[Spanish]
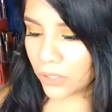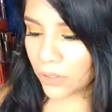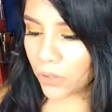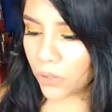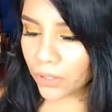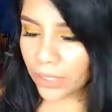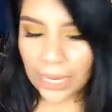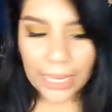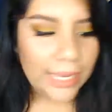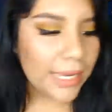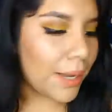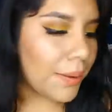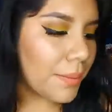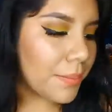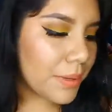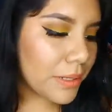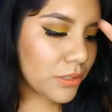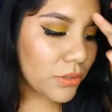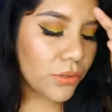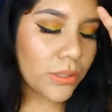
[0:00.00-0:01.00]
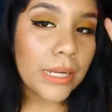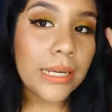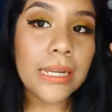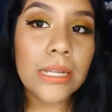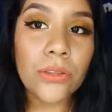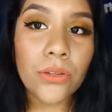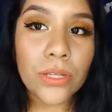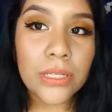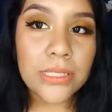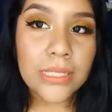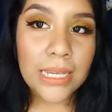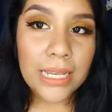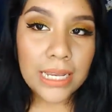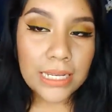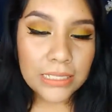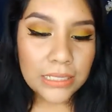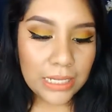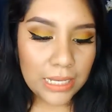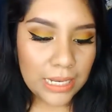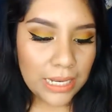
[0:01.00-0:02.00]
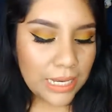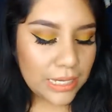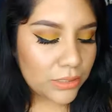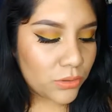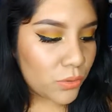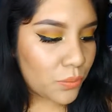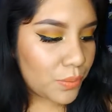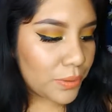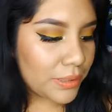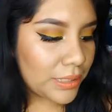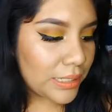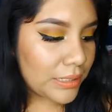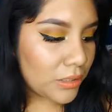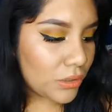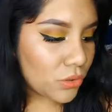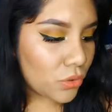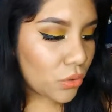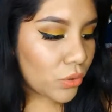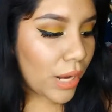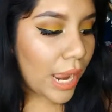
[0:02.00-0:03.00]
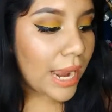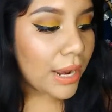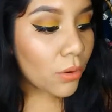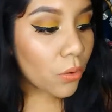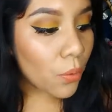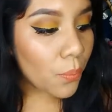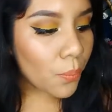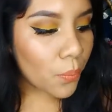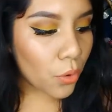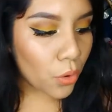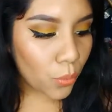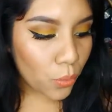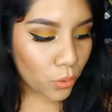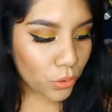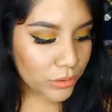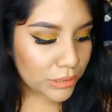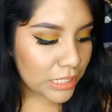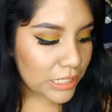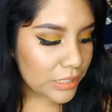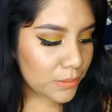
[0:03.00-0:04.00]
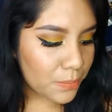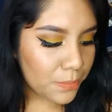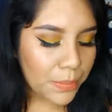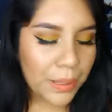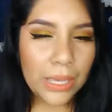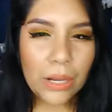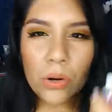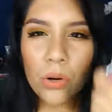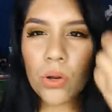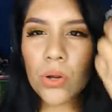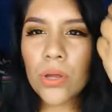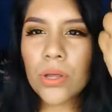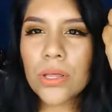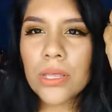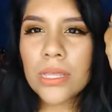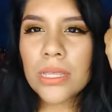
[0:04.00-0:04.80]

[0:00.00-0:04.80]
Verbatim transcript: Ok, cabe mencionar que entonces sí las, las sombritas son algo polvosas, pero